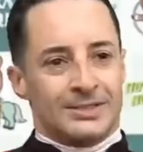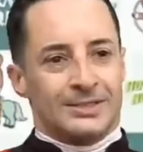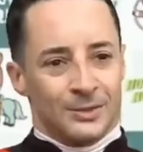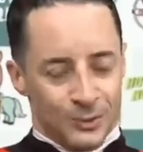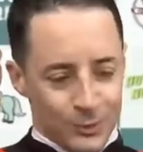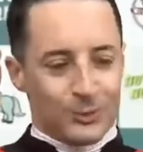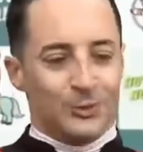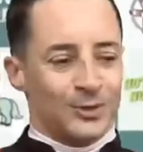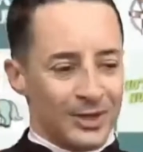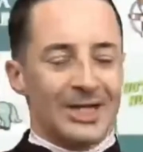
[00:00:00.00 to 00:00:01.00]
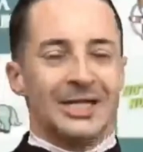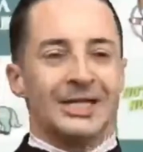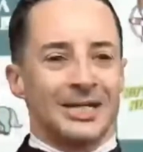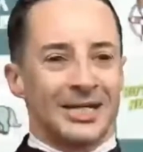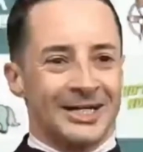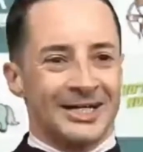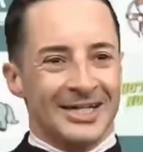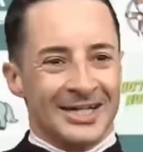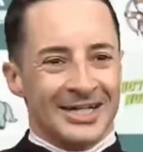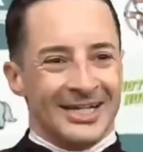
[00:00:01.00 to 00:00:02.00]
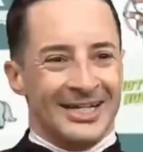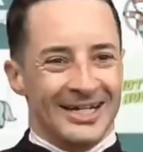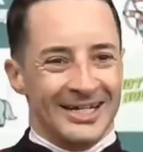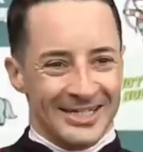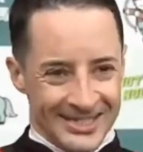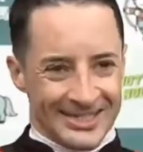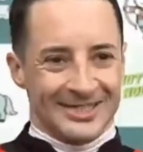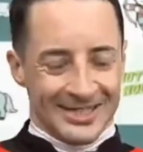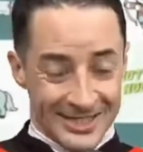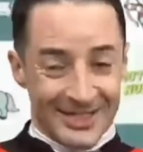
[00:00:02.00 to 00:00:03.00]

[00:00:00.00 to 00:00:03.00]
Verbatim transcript: 本当のグランアレグリアですでした。